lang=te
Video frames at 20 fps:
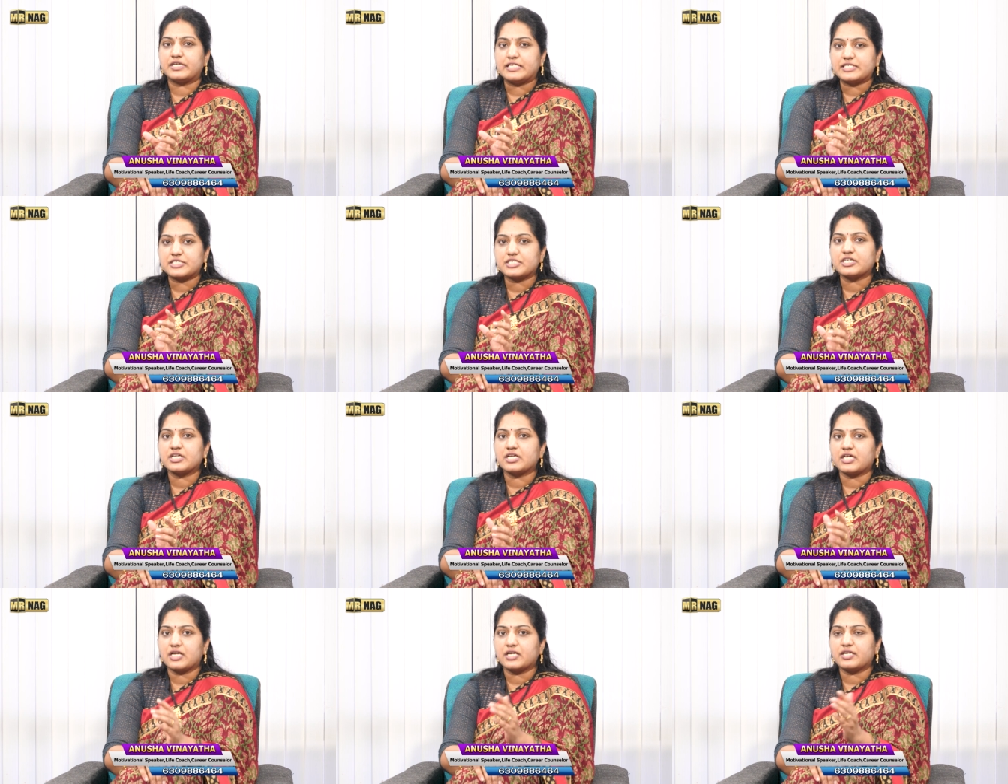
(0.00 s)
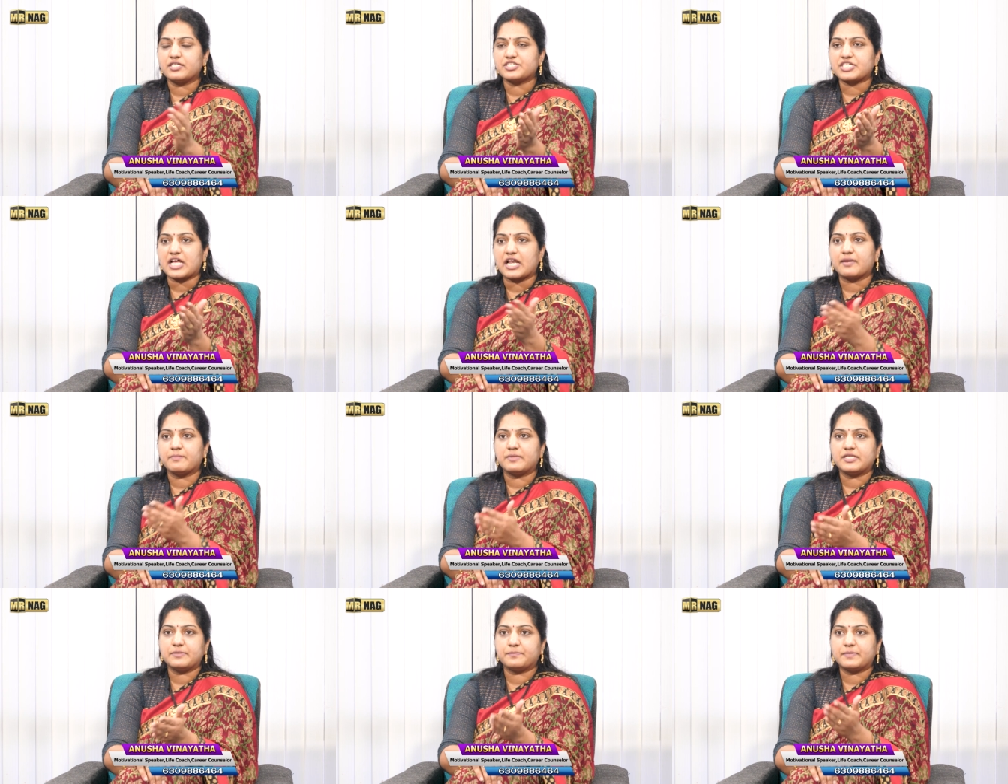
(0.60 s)
నిజంగా అంటే
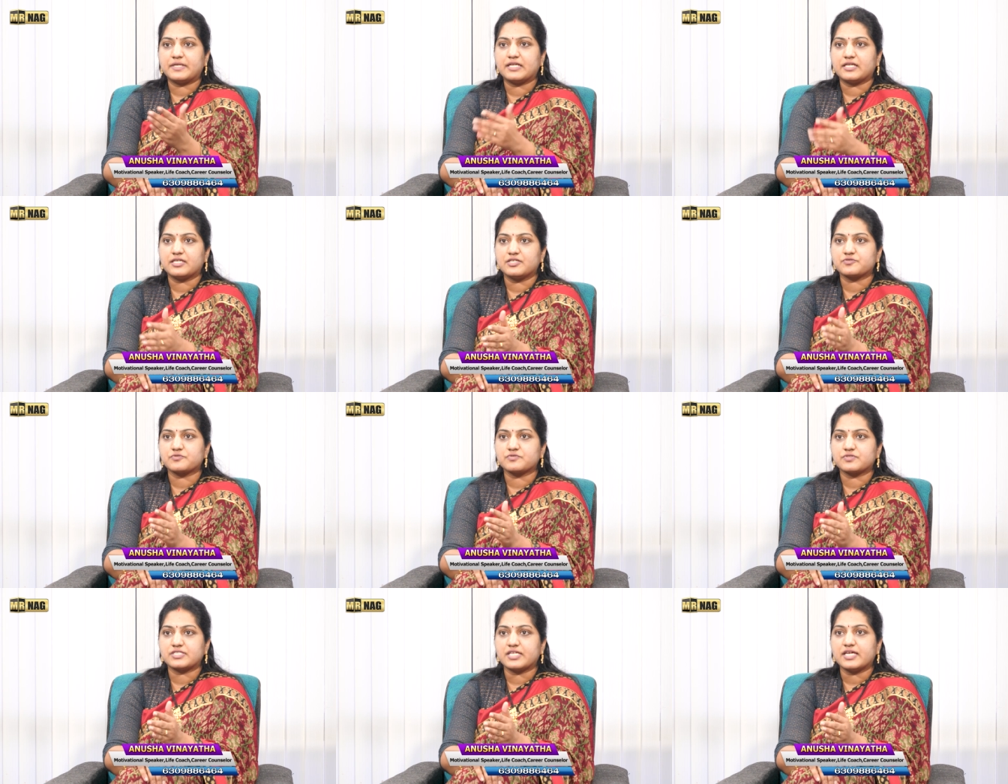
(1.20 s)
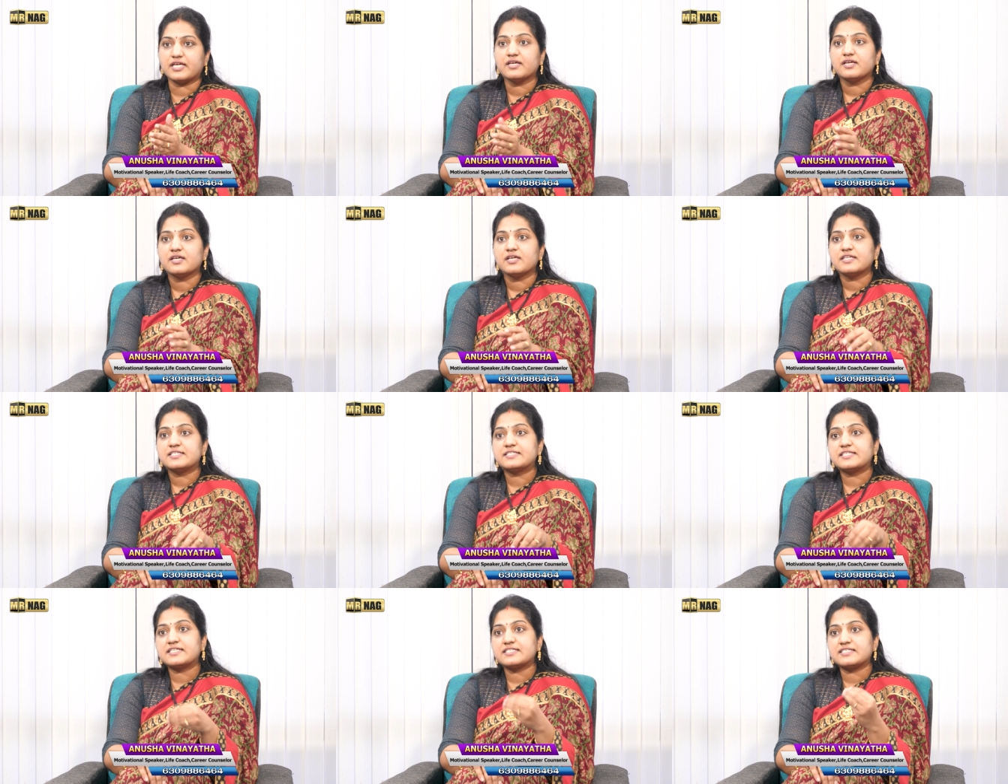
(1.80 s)
చాలామంది పిల్లల్ని చూస్తే
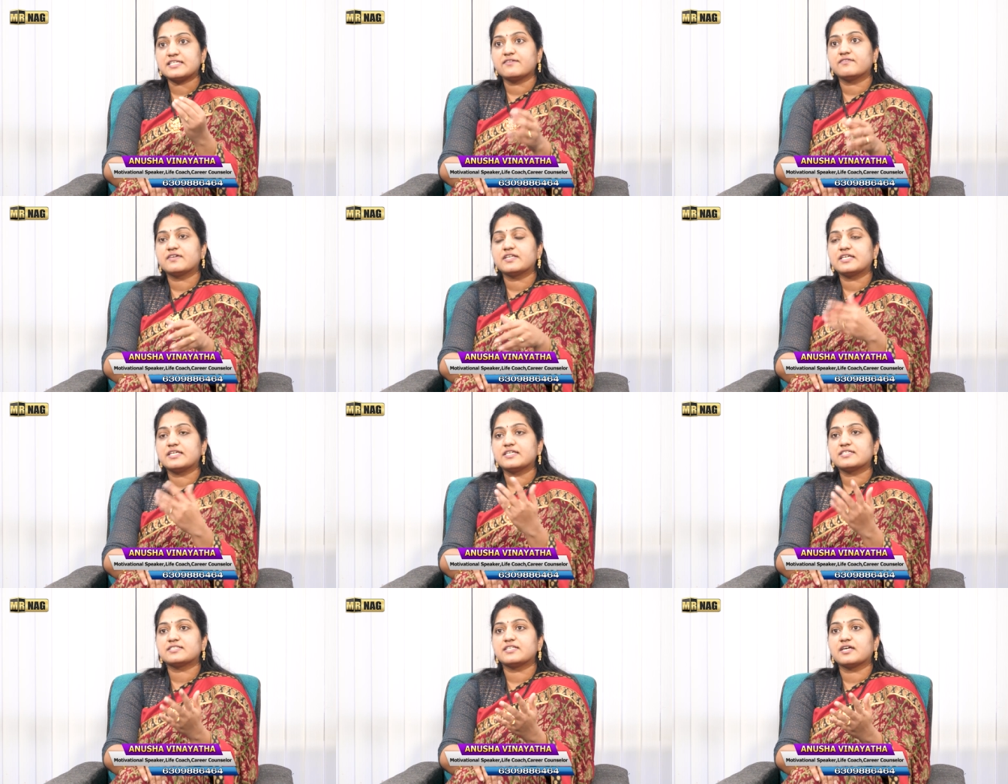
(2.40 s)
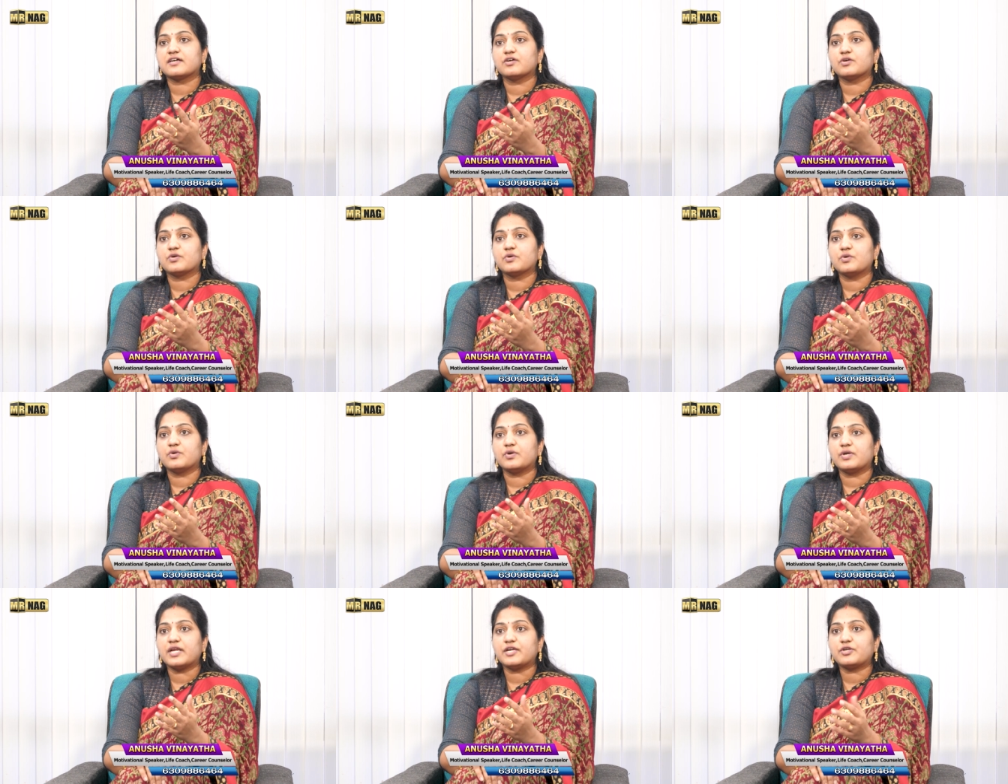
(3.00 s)
సిక్స్ సెవెన్ ఇయర్స్ దాకా
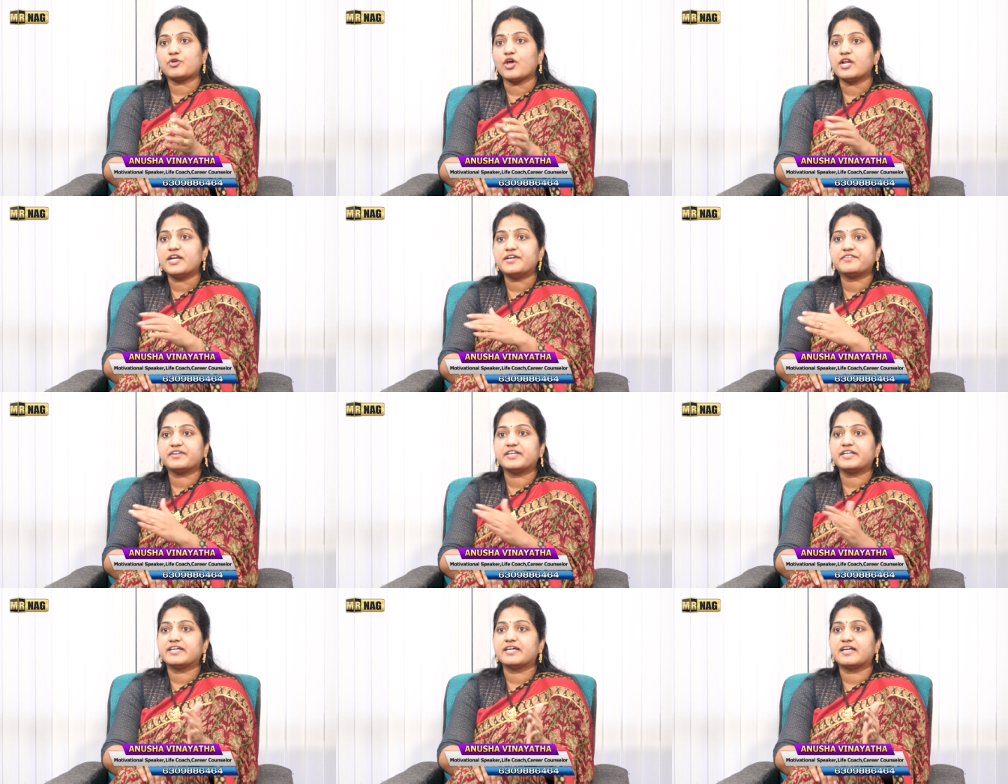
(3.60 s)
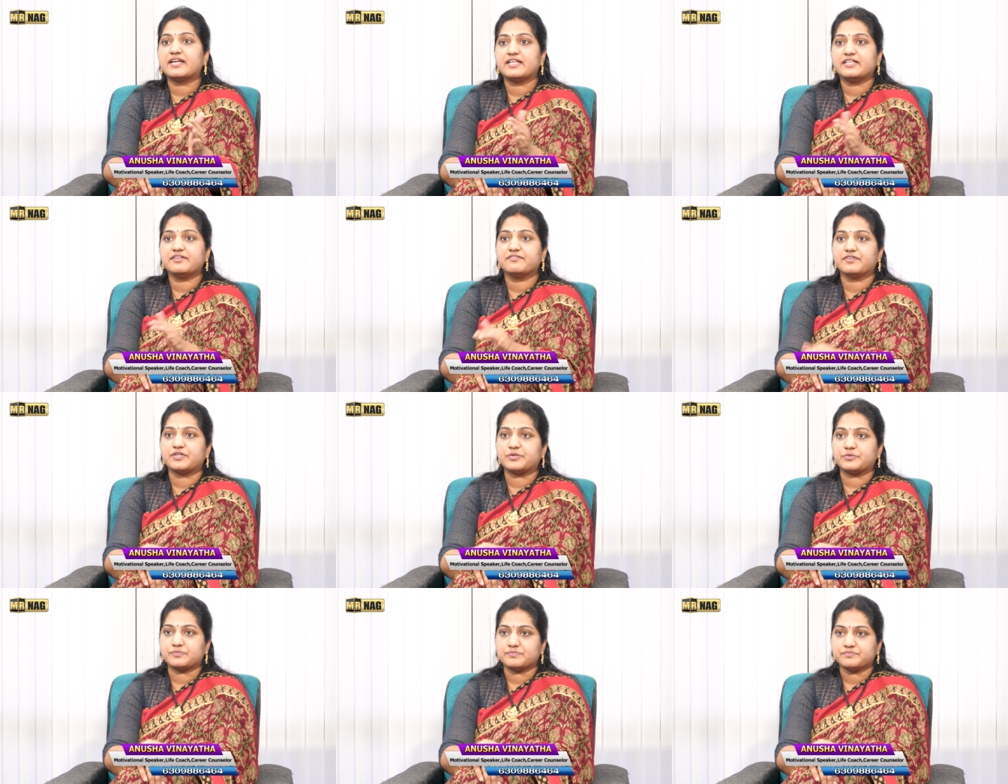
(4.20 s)
కూడా టాయిలెట్ ట్రైనింగ్ అనేది
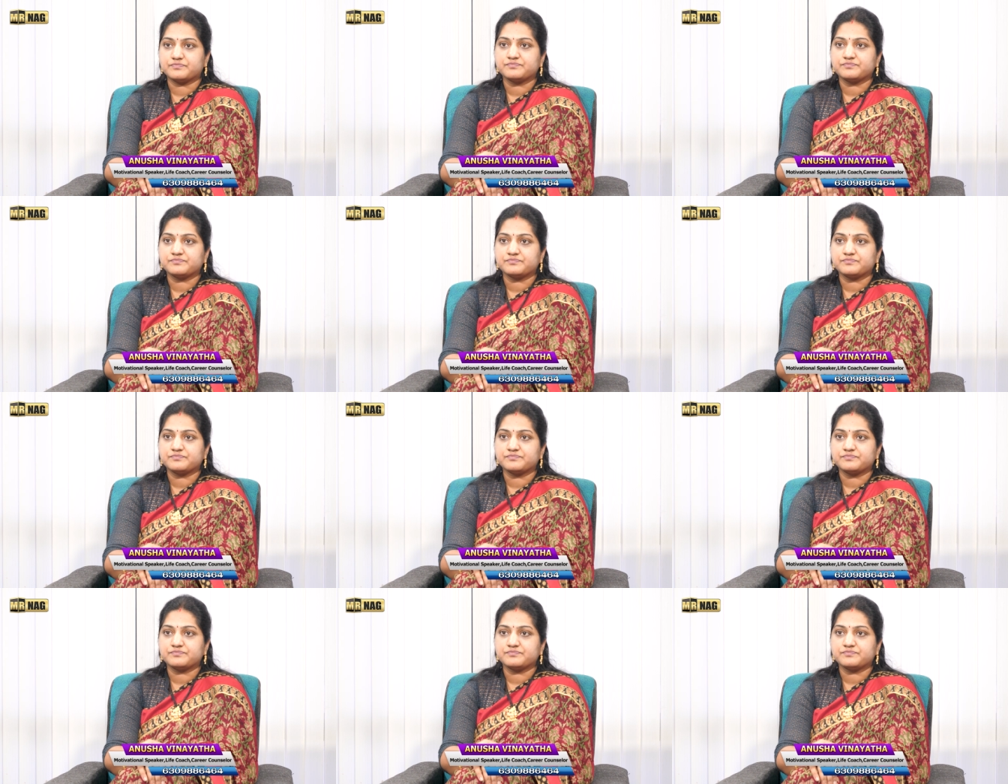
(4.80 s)
ఇవ్వరు